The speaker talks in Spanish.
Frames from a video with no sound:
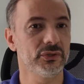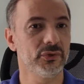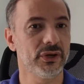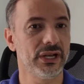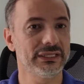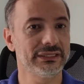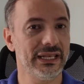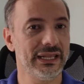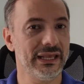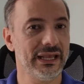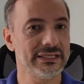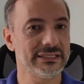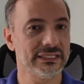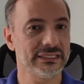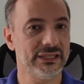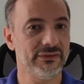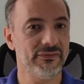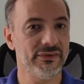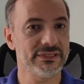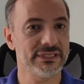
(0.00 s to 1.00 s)
de una inteligencia
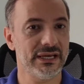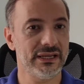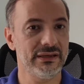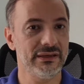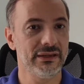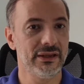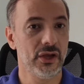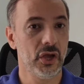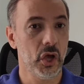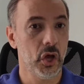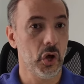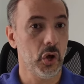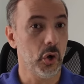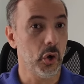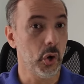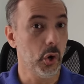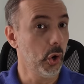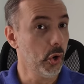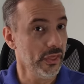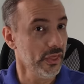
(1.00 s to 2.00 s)
artificial
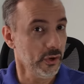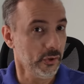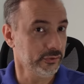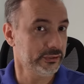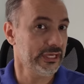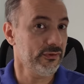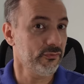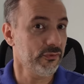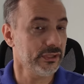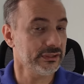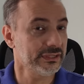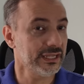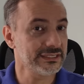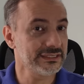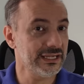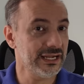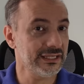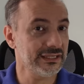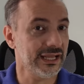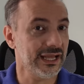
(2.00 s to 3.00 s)
o de otra fuente
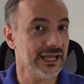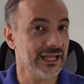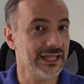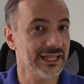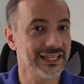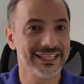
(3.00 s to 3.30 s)
externa,